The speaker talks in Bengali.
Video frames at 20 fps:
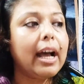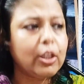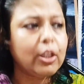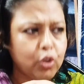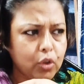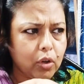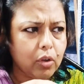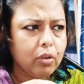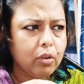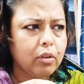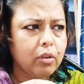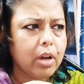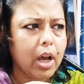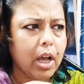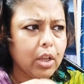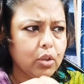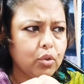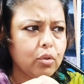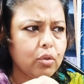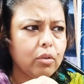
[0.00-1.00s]
আসো
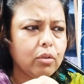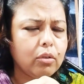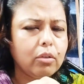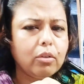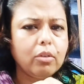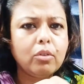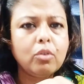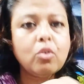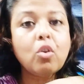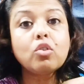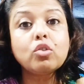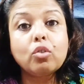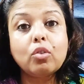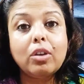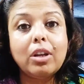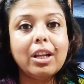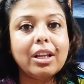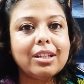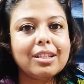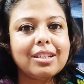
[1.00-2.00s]
আসো
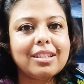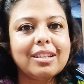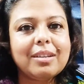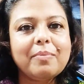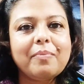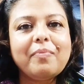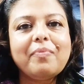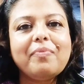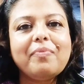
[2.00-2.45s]
নশগোল্লা এসেছে